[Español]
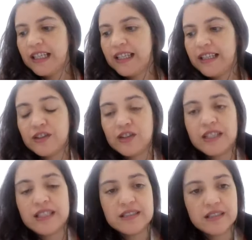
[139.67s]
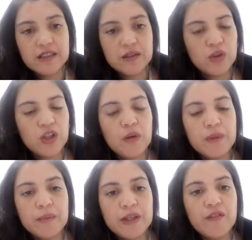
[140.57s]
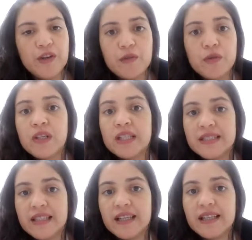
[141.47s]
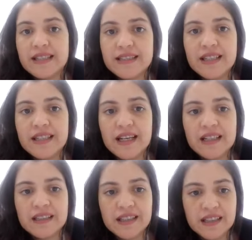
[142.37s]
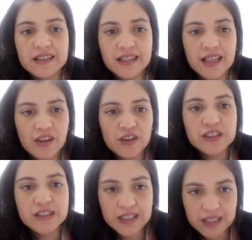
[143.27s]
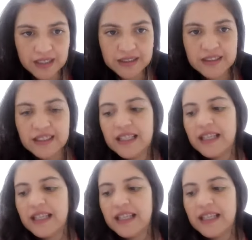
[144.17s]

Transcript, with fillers: Eh, de hecho, es uno de los primeros biofungicidas que se han registrado en Chile.